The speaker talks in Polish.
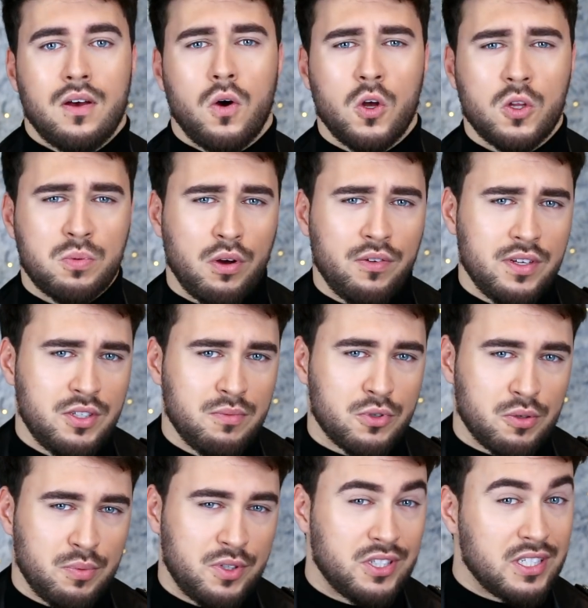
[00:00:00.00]
Odpowiedzi
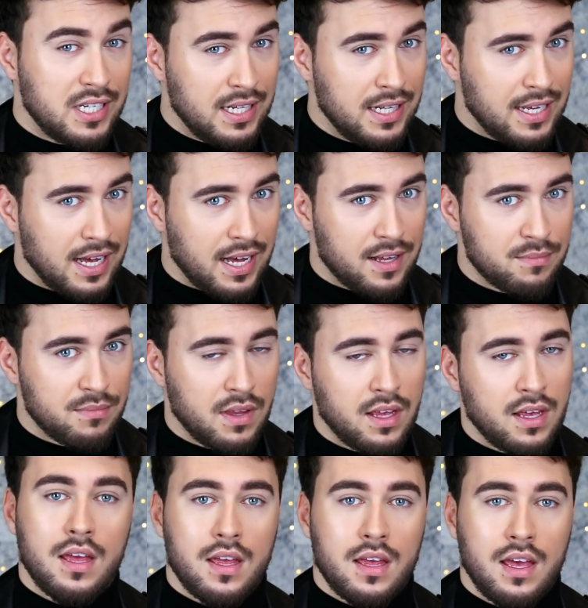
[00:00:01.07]
może być kilka,
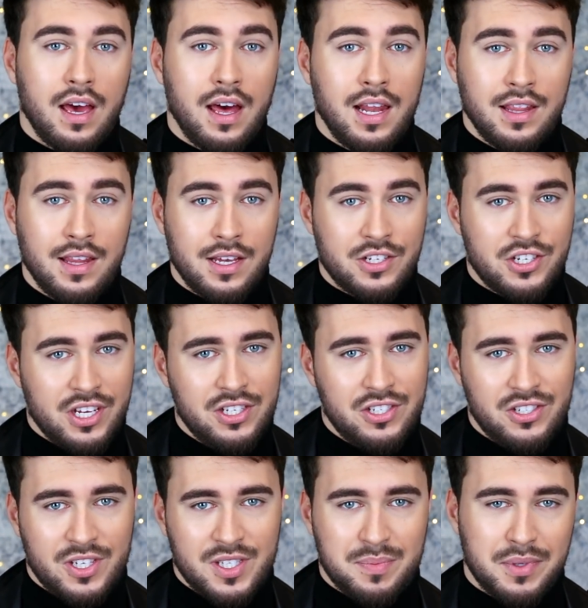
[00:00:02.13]
ale
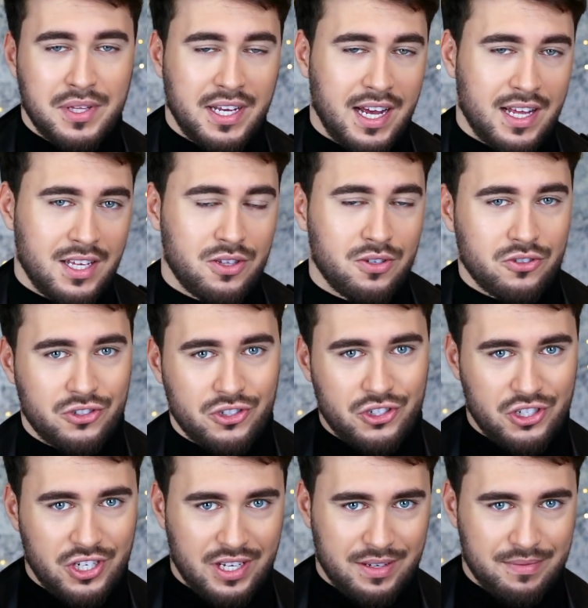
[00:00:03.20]
najczęściej spotykane to
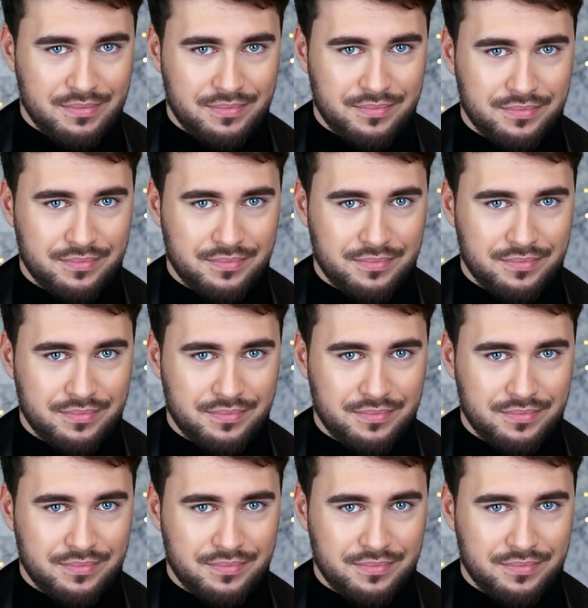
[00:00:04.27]
trzy.